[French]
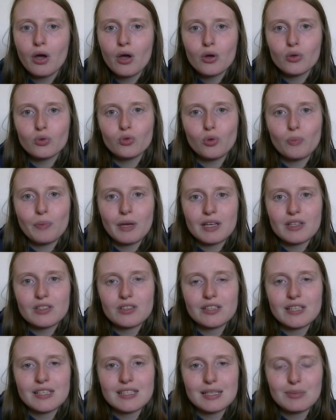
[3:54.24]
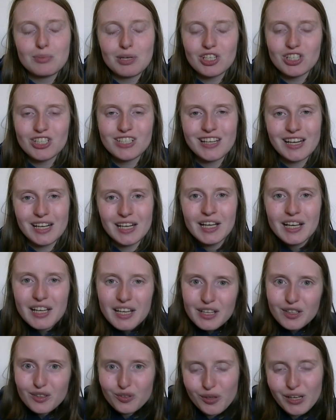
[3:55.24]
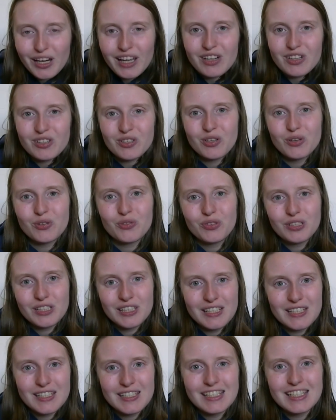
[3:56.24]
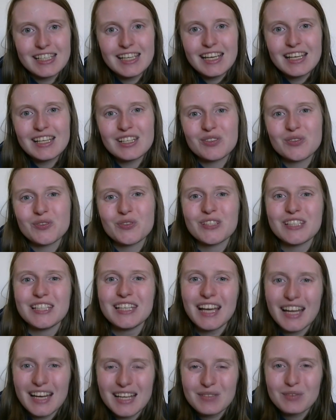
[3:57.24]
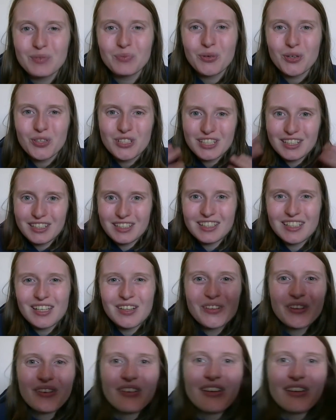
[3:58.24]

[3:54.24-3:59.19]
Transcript: deux personnes assez marginales voilà je finis ici et je vous dis à la semaine prochaine ciao